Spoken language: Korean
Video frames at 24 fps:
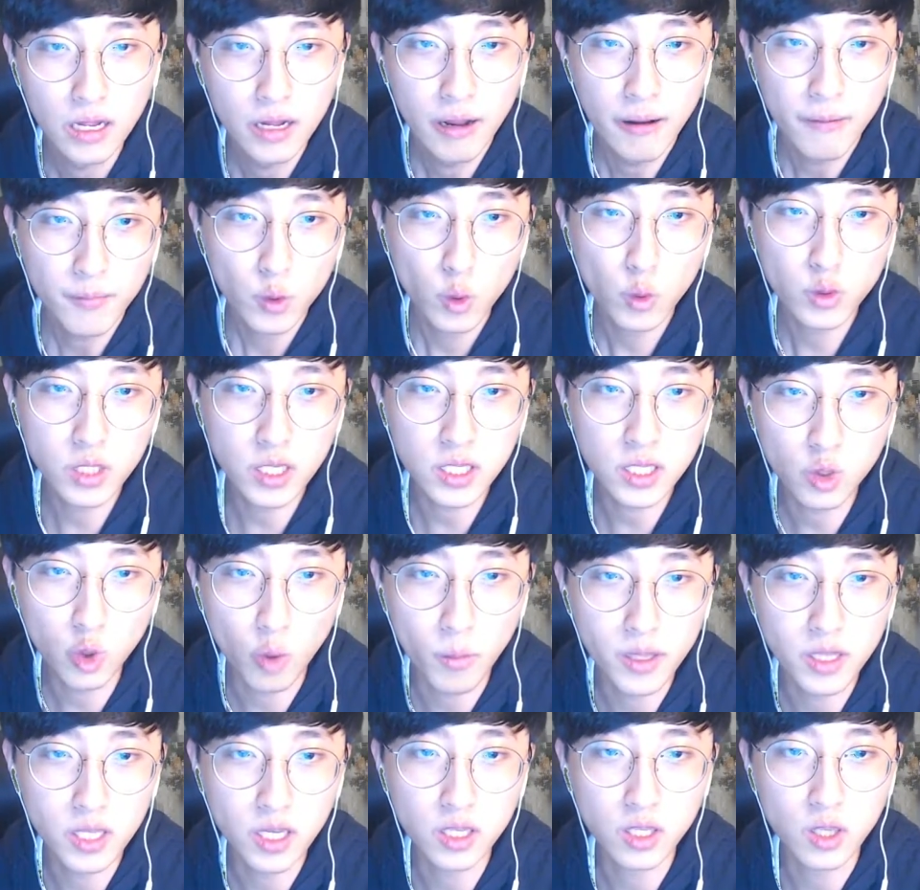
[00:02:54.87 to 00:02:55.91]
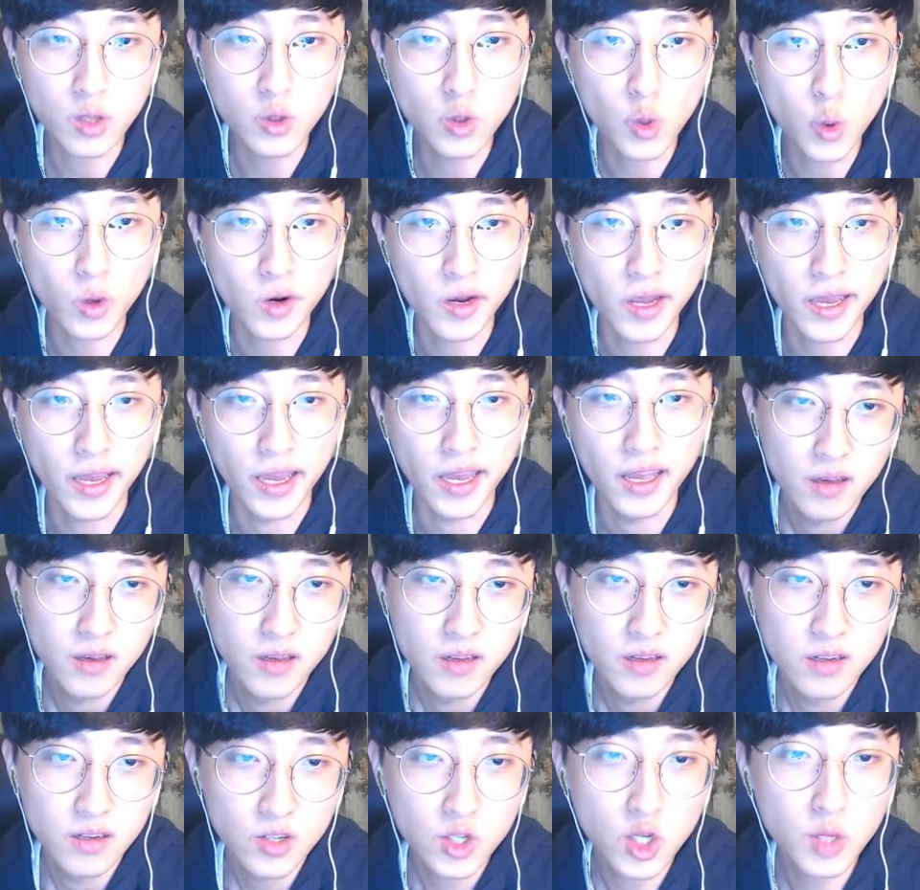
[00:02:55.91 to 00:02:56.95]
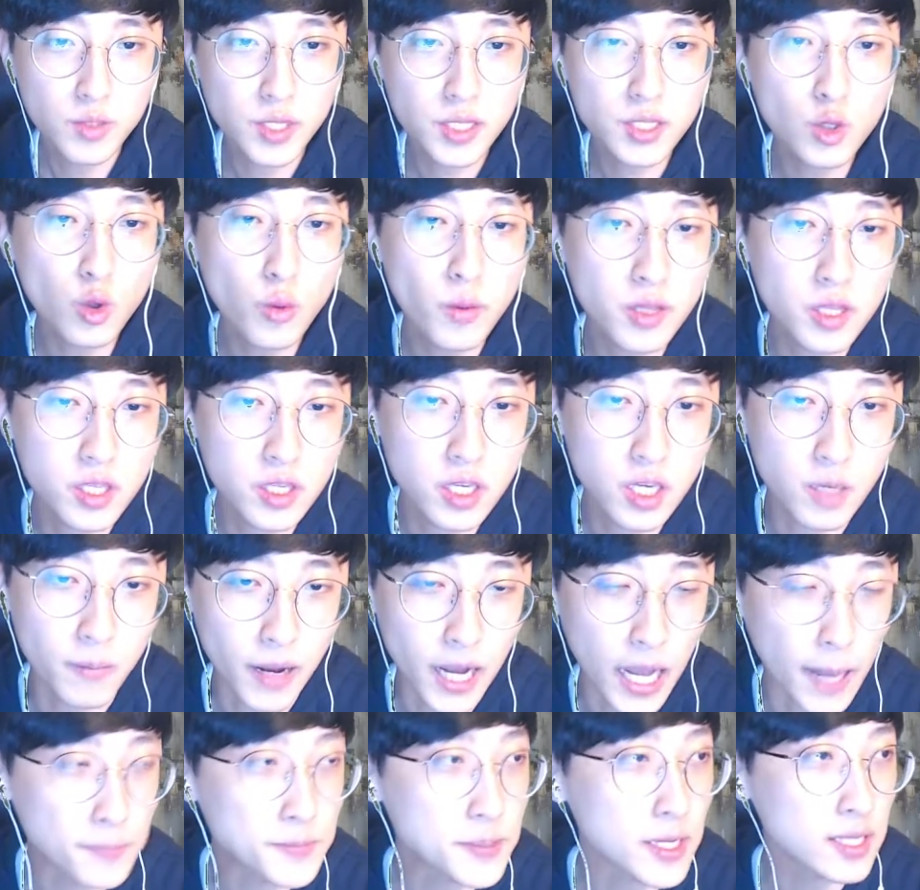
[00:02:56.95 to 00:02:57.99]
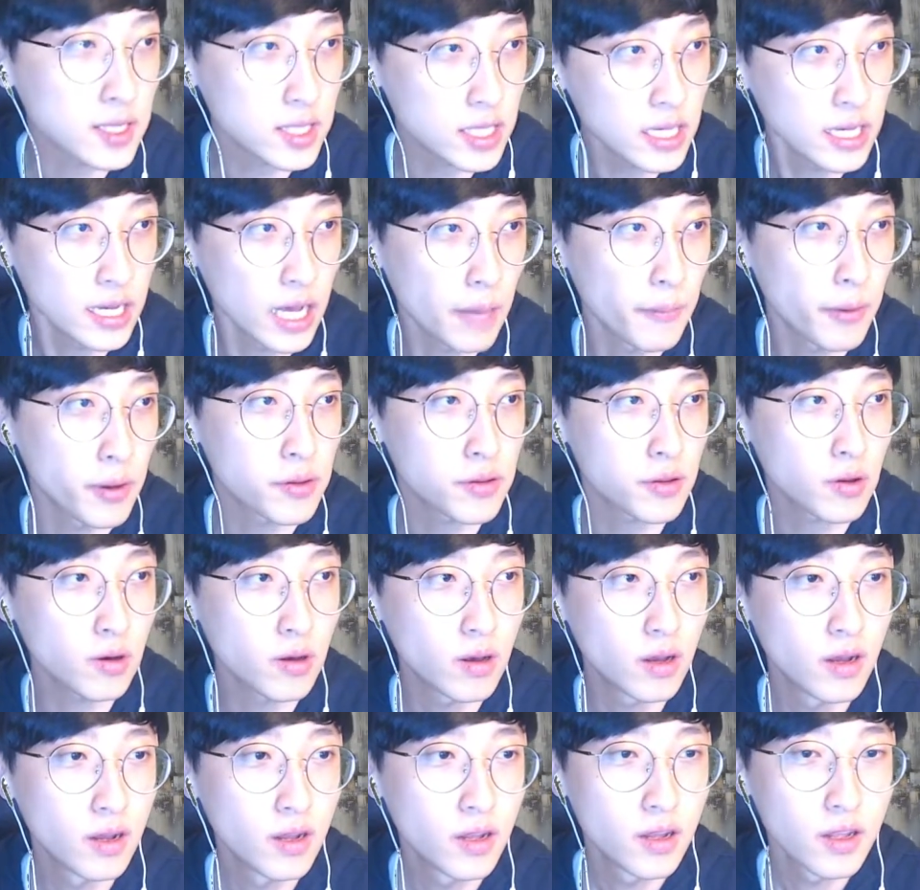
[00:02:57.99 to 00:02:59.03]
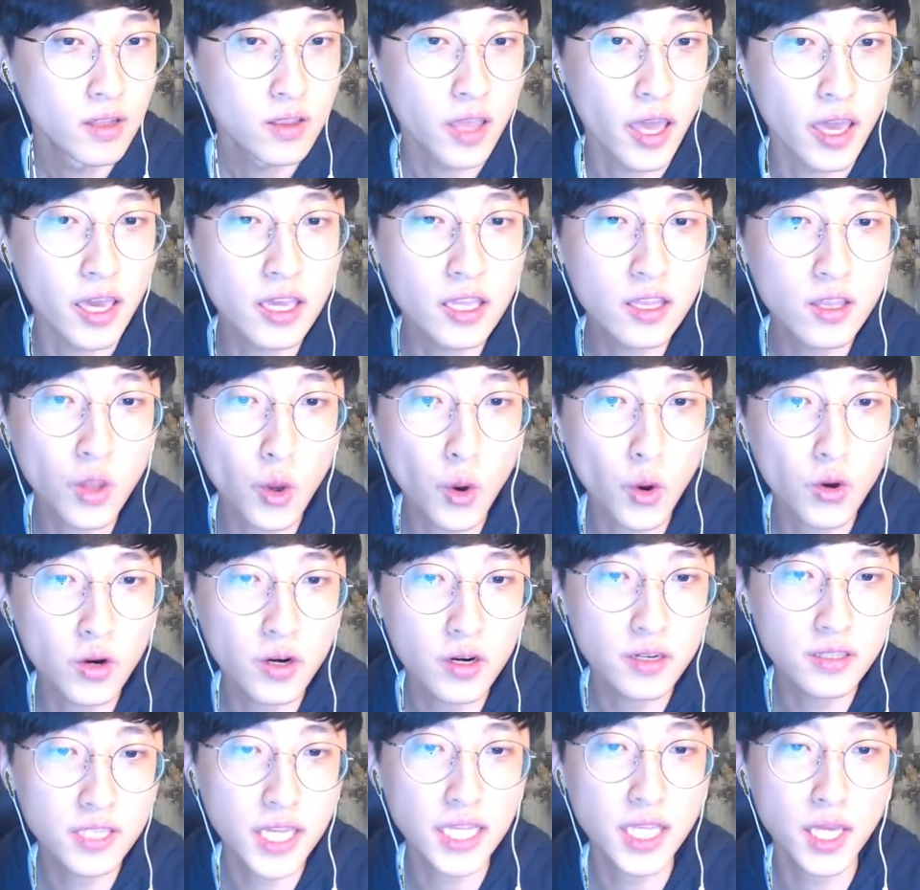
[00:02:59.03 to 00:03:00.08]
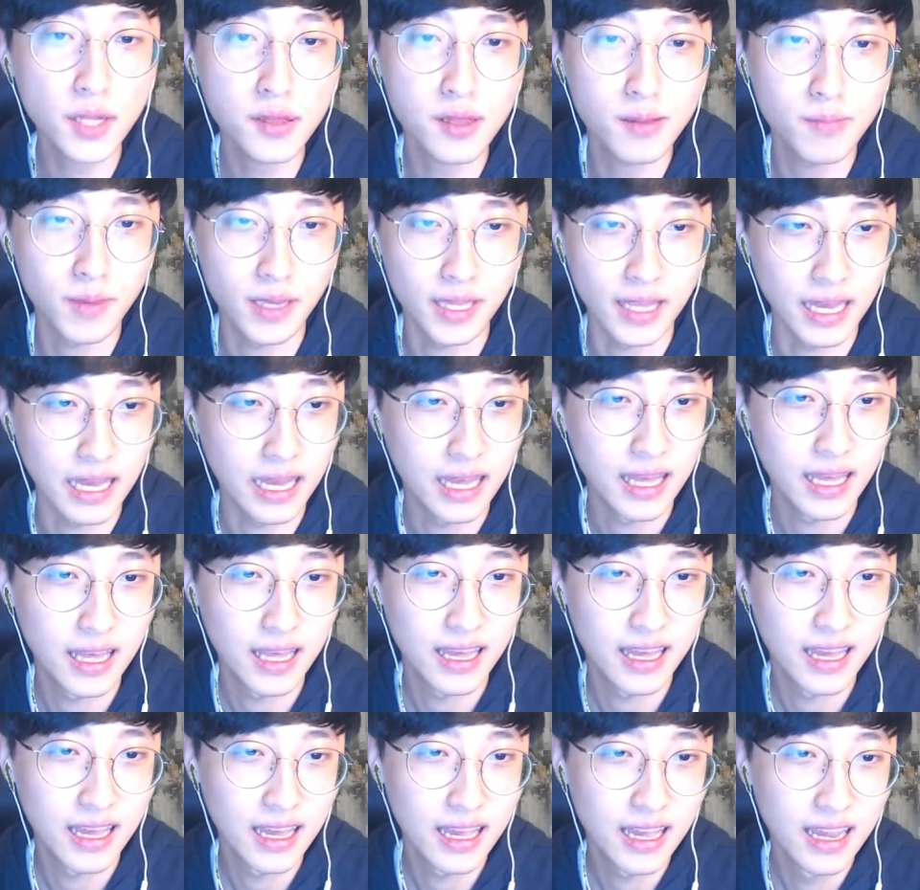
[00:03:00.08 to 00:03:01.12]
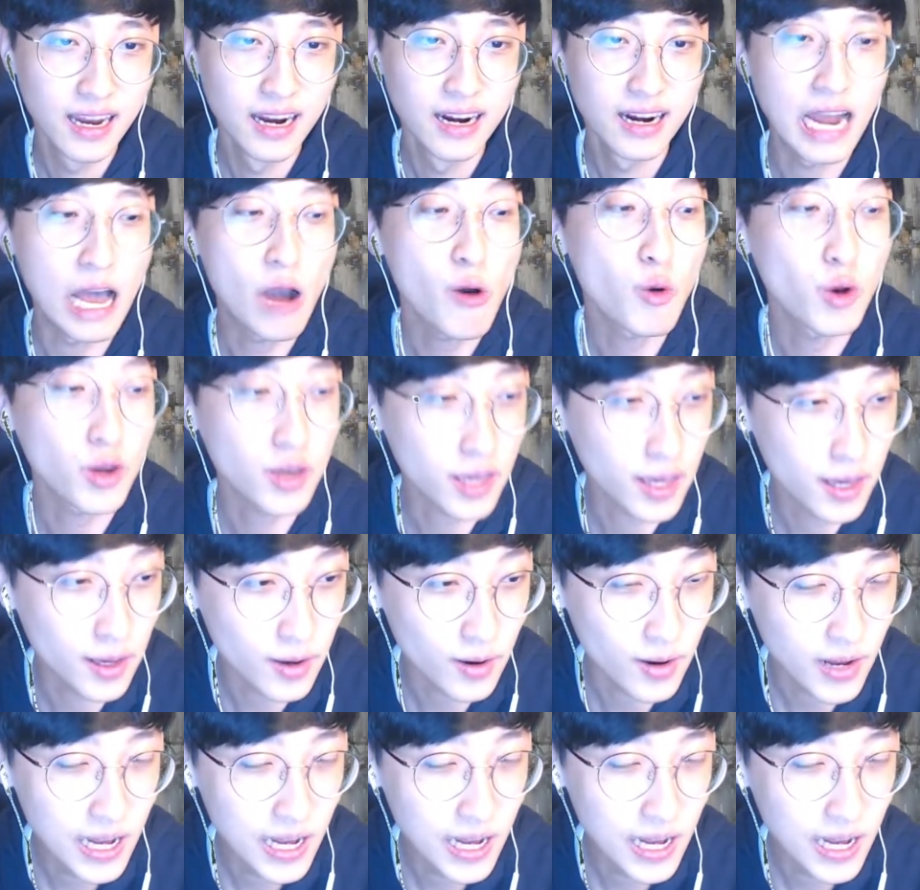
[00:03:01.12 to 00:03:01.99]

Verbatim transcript: 또 치트 오메틱에 등록을 해. 그럼 치트 오메틱이 막 갑자기 띵 하면서 데이터를 찾았습니다. 라고 이렇게 해요.